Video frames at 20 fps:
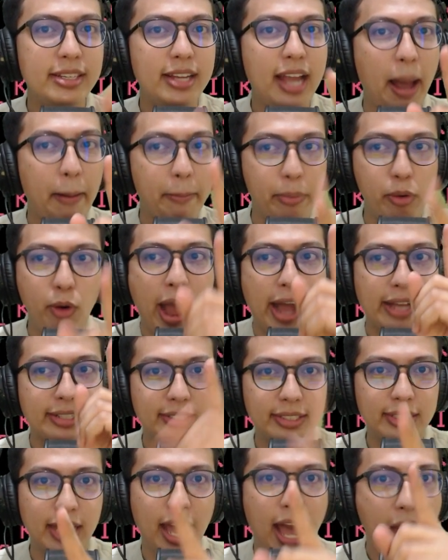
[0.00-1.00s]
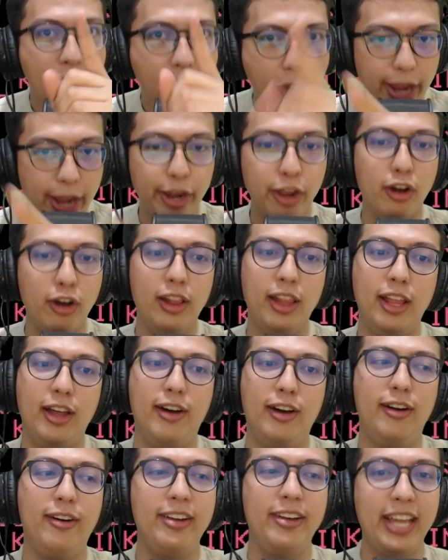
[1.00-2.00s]
nggak puasa, hayo
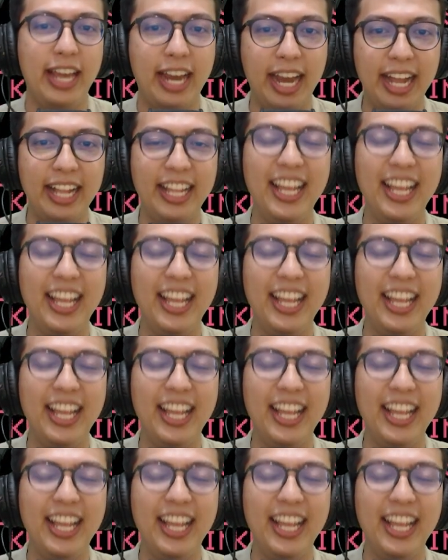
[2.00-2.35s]
loh ya kan.